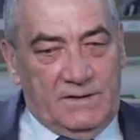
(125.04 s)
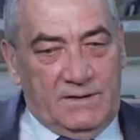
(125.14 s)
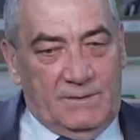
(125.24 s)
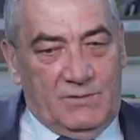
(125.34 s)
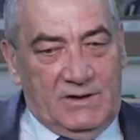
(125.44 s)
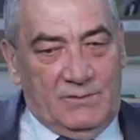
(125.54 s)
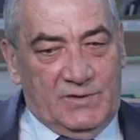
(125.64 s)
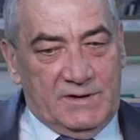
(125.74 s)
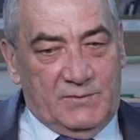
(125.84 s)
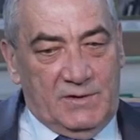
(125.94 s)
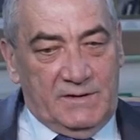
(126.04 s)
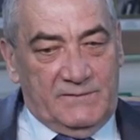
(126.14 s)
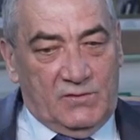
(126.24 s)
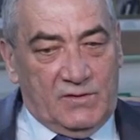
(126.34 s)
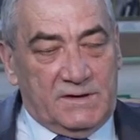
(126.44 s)
глобального потепления
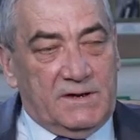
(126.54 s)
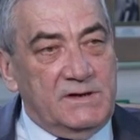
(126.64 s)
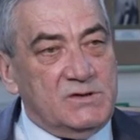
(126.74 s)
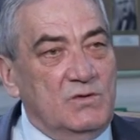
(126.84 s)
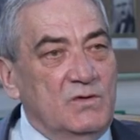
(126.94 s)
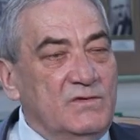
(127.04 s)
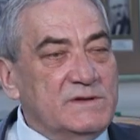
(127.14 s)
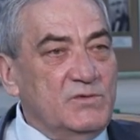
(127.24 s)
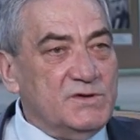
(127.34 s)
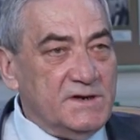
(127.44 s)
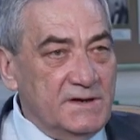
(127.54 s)
вдруг открылись новые возможности